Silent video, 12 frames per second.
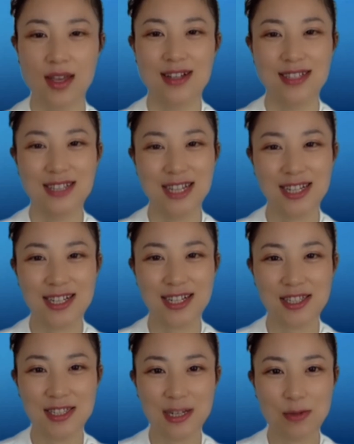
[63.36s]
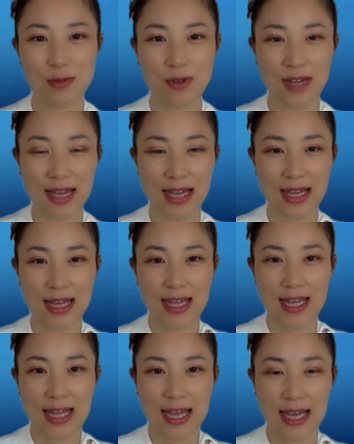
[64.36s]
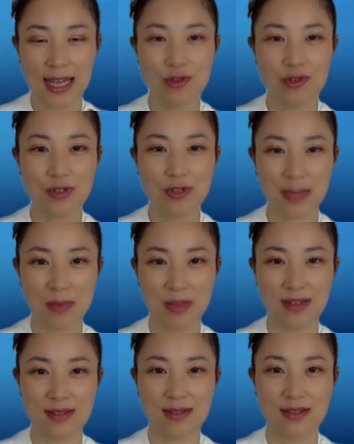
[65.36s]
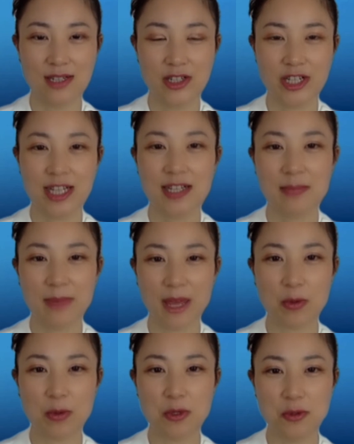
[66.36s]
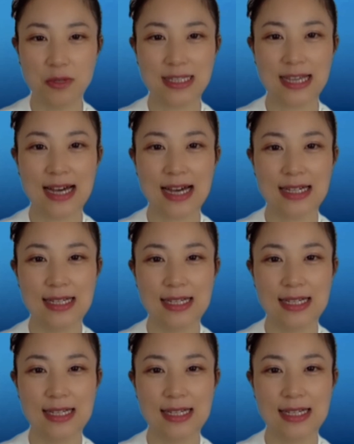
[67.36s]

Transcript: 这个人叫做 Andrew Kaplan，是一个美国作家，